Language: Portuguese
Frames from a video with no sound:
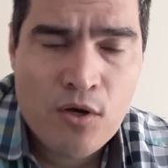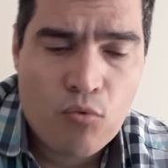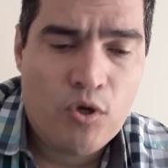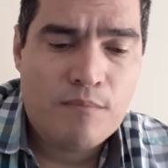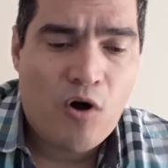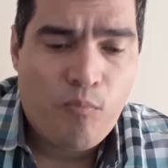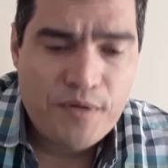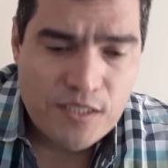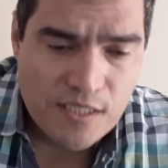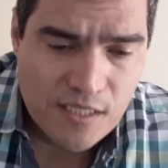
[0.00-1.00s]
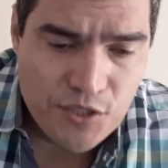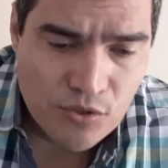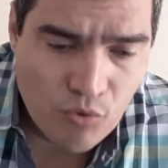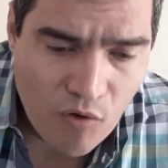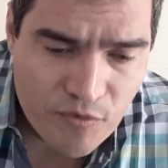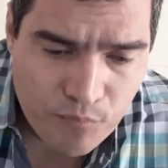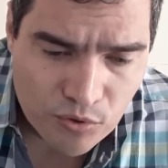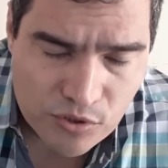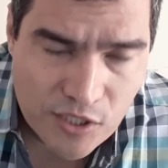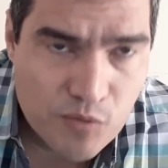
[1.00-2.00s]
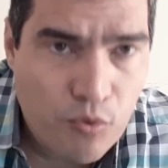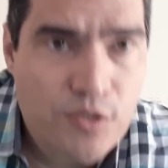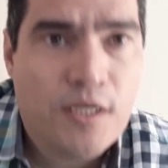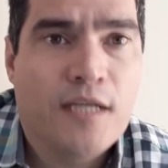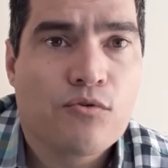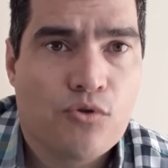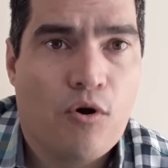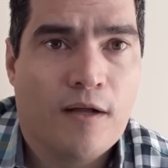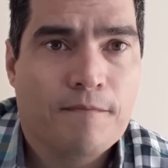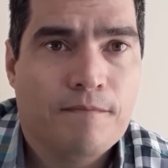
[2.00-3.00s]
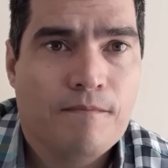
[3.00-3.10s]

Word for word: O animal precisa de 9,6% só.